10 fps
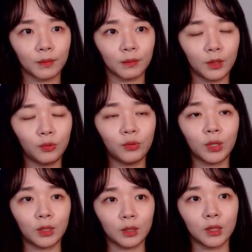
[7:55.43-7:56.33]
이후의
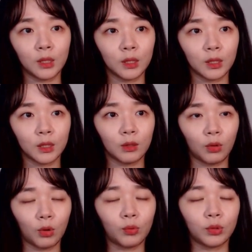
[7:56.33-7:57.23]
일은
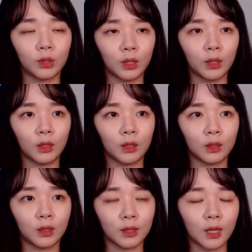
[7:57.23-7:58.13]
여러분들이
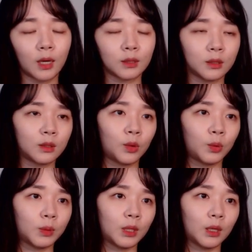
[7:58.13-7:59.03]
예상하시는
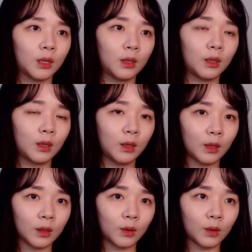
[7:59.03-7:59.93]
대로입니다.
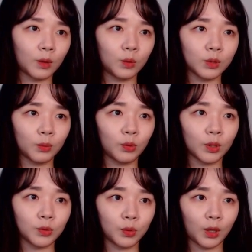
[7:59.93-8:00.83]
그렇게 고재봉의
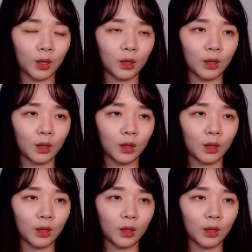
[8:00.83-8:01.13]
손에